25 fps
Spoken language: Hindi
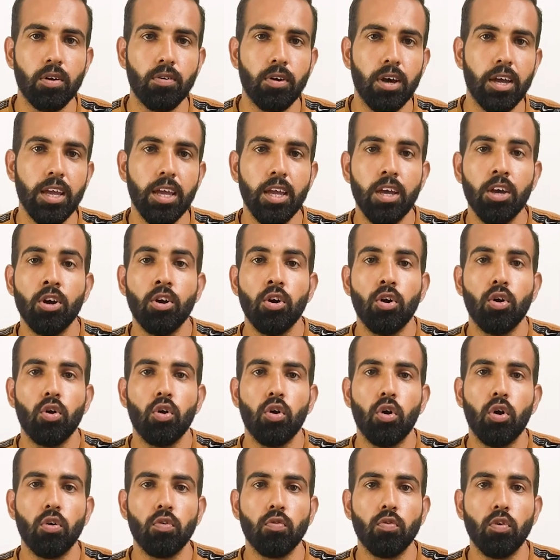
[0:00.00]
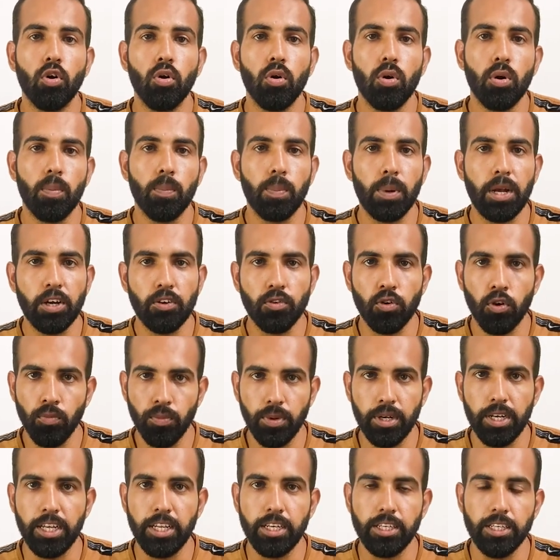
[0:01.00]
करवाए और वो प्लेटफॉर्म
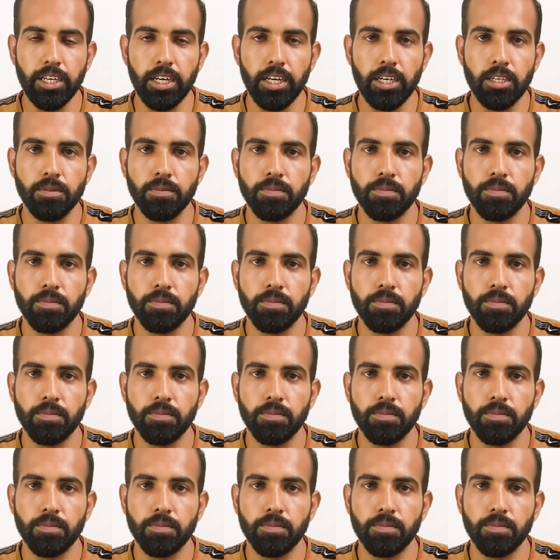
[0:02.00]
ले लिया